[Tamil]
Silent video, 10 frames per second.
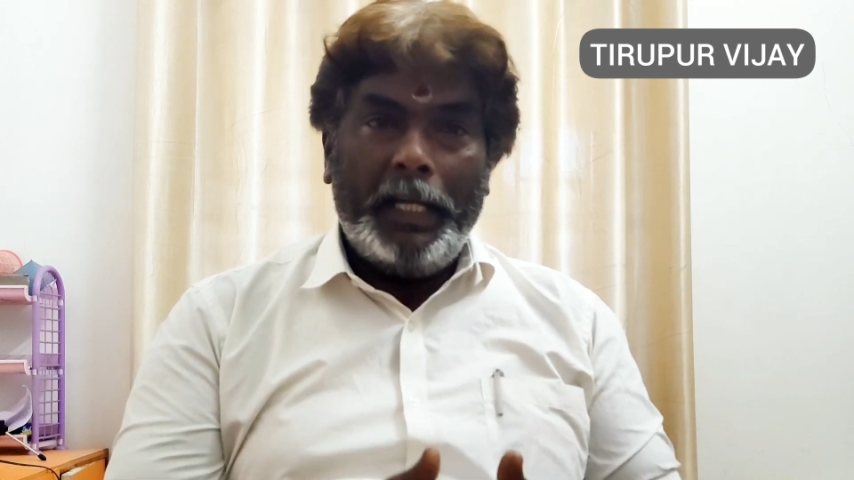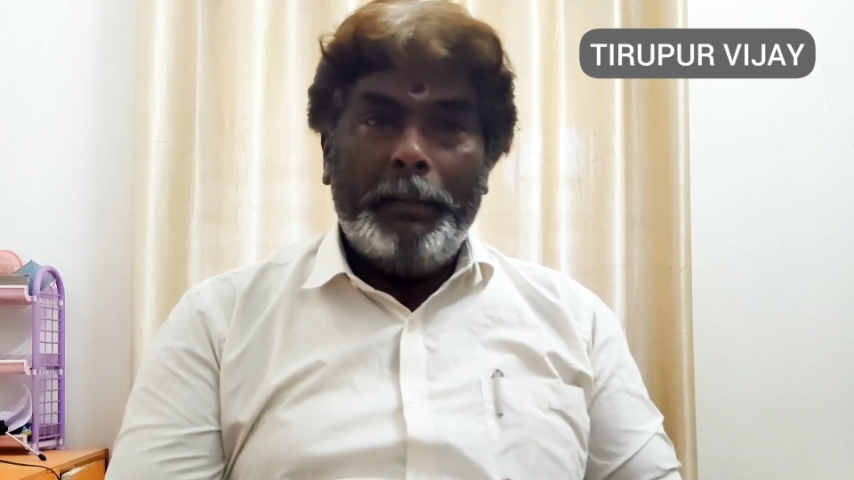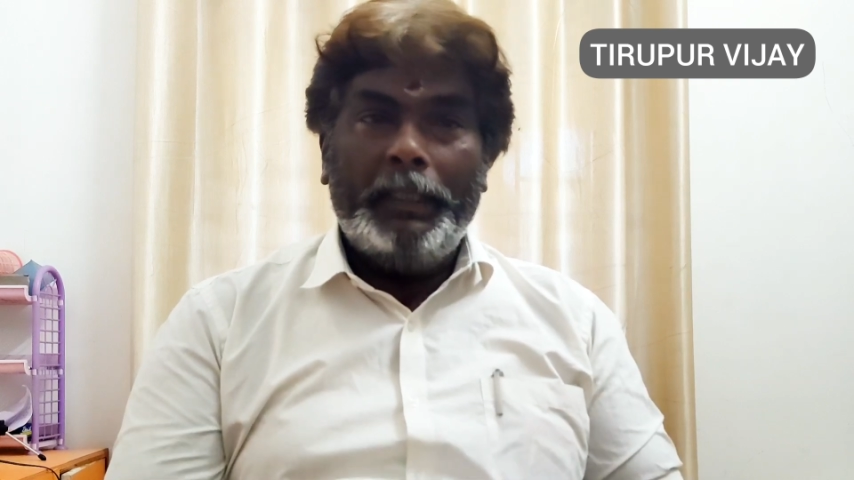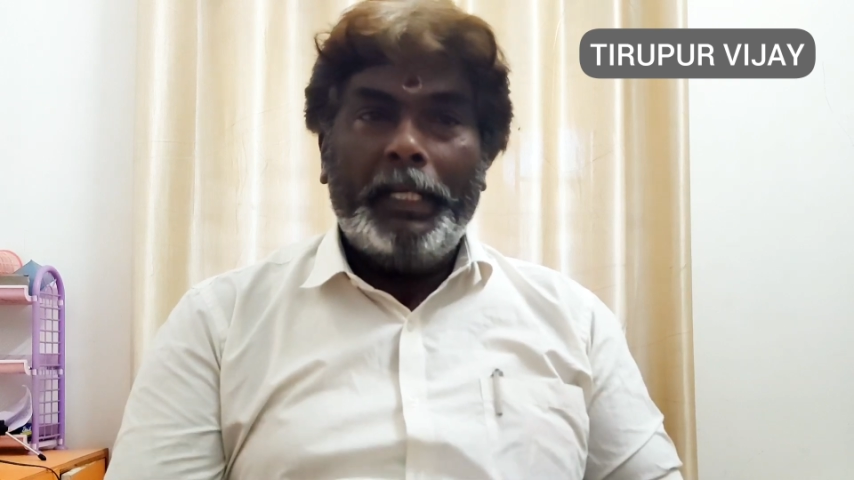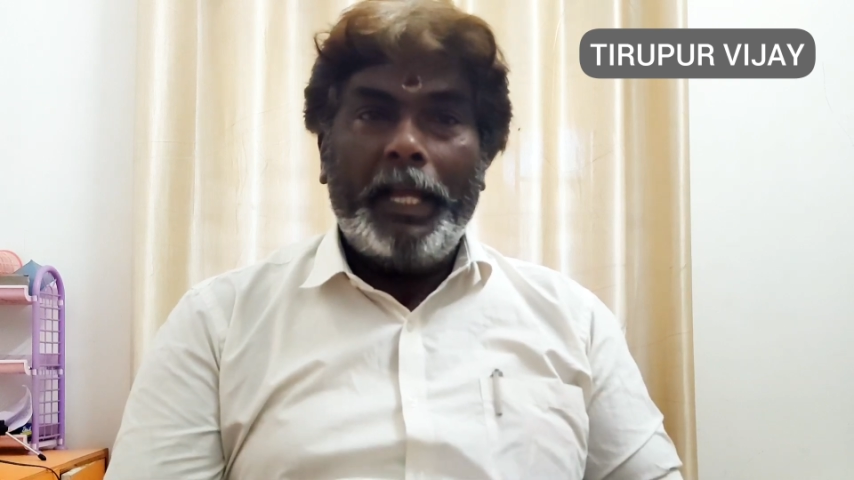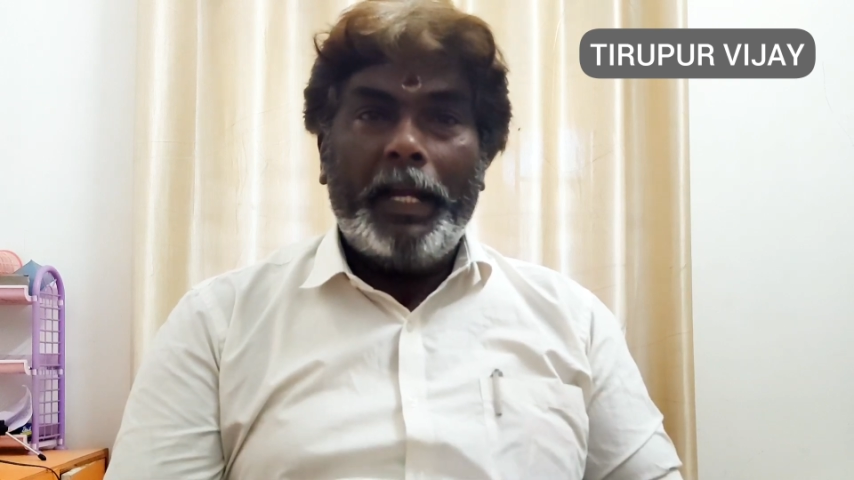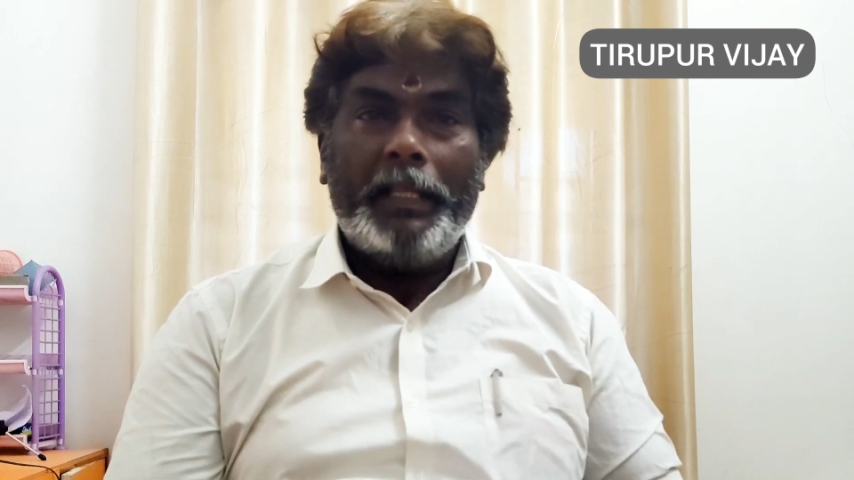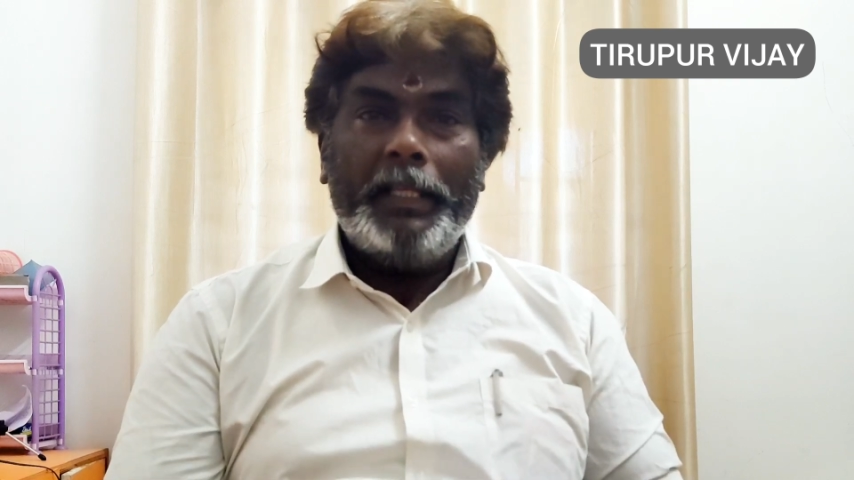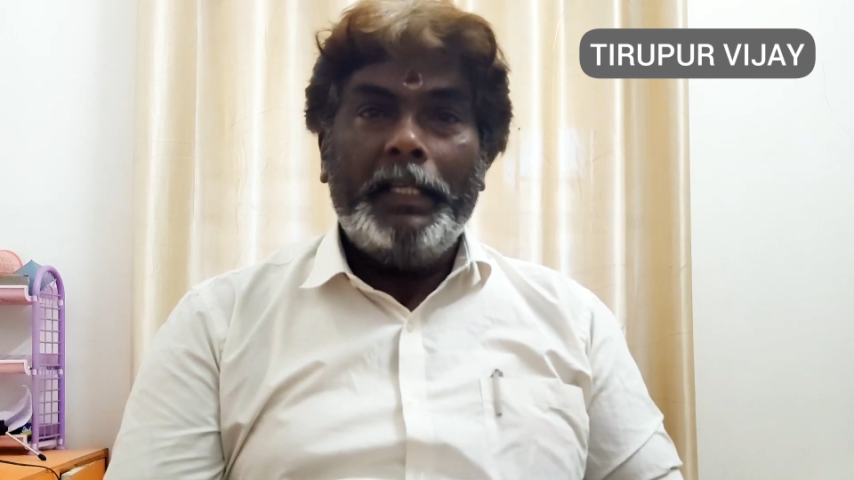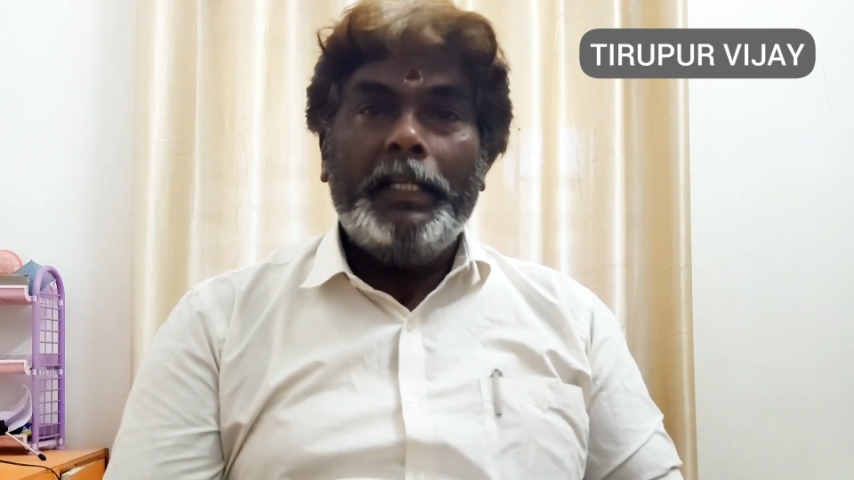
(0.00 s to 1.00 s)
நிபந்தனையானது